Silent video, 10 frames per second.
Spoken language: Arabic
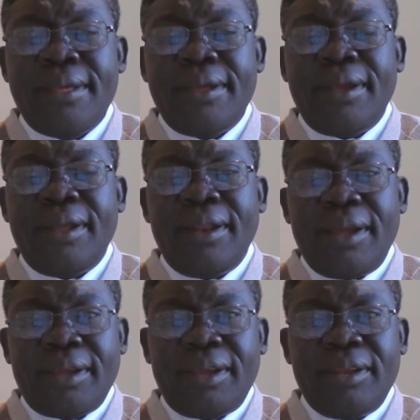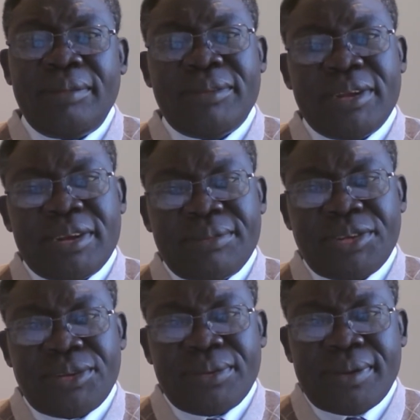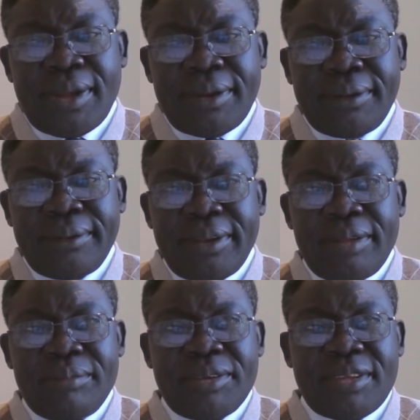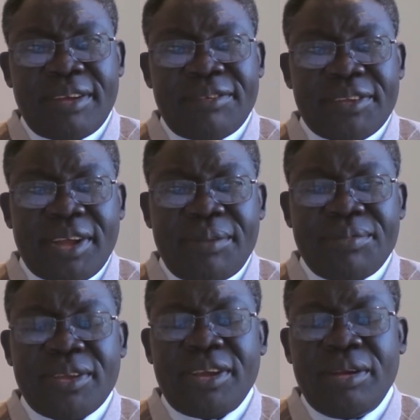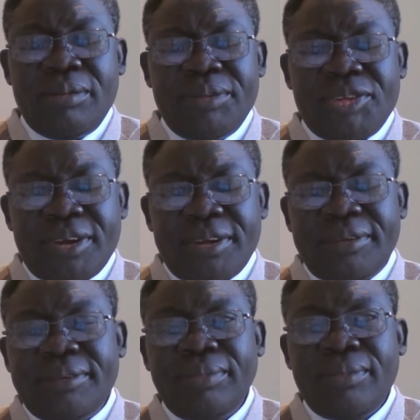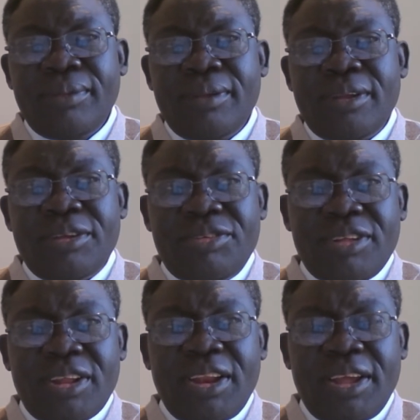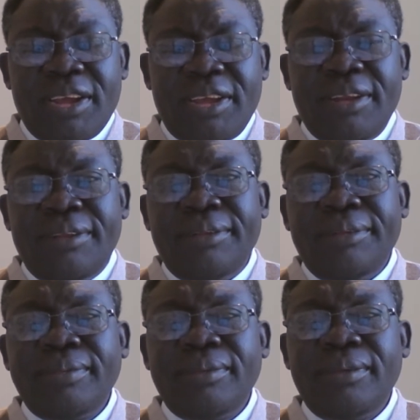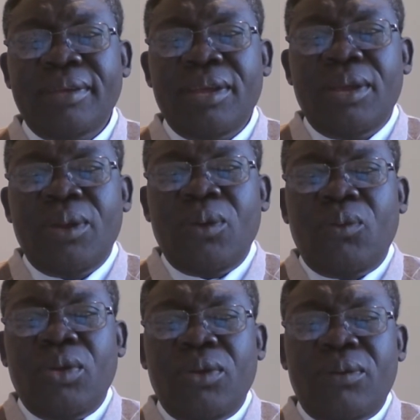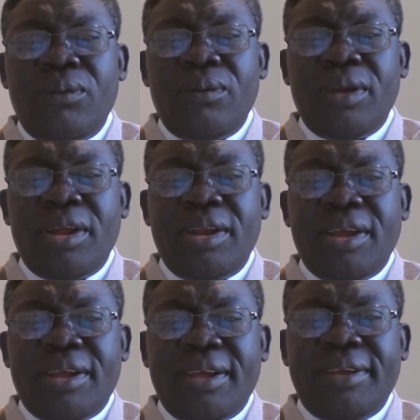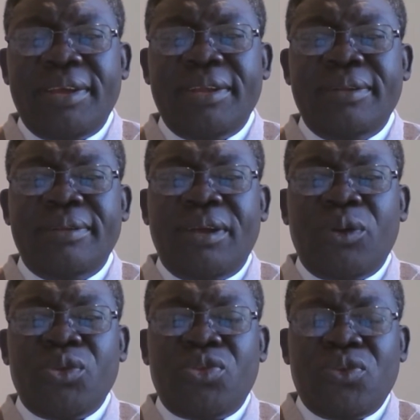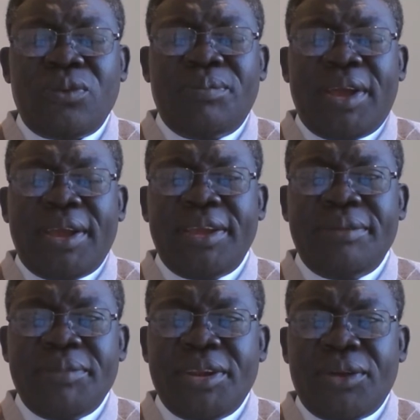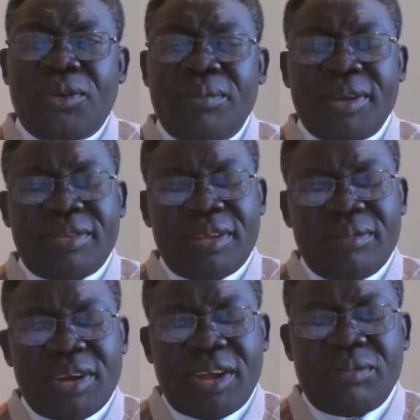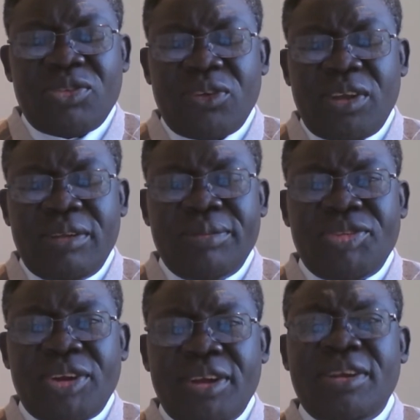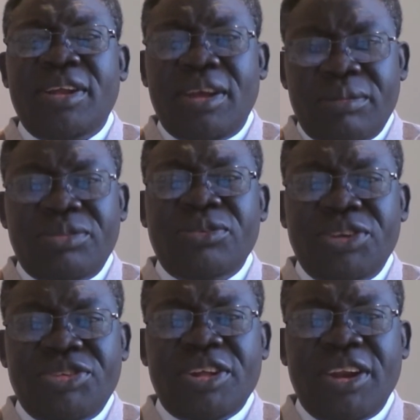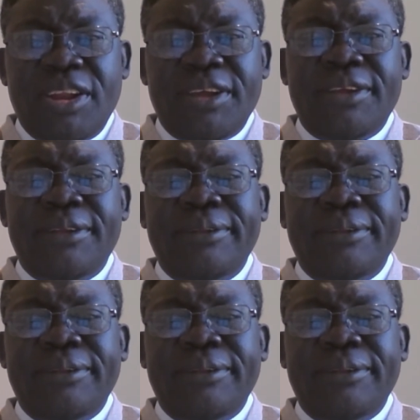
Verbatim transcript: الأكل ممكن تمشي الدكان لمسافة خمسة كيلومترات تشتري الأكل ولو الدكاكين أو السوق بعيد منكم أكثر من خمسة كيلومترات أمشوا ويشترى الأكل